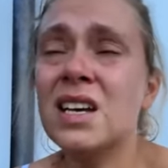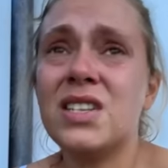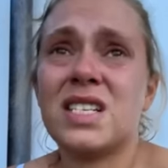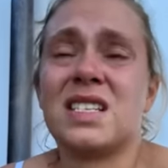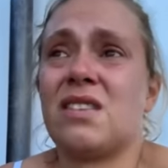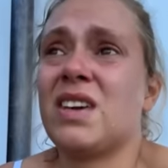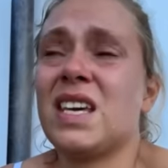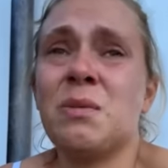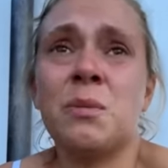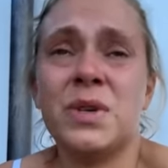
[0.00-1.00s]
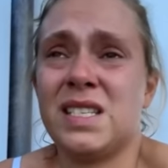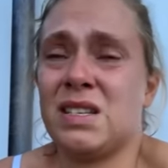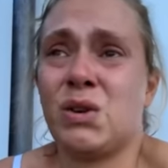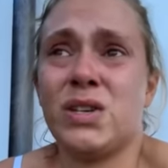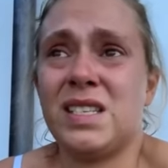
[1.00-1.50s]
Je savais qu'ils me mettaient
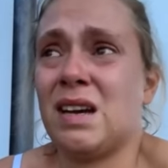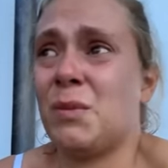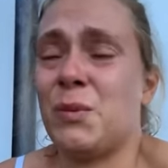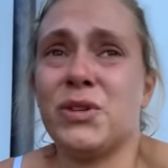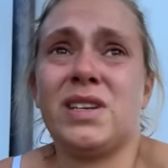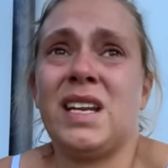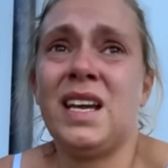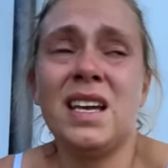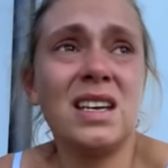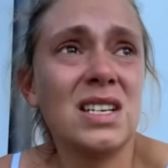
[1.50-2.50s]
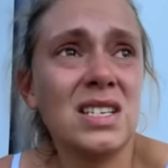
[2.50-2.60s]
de côté à un moment donné.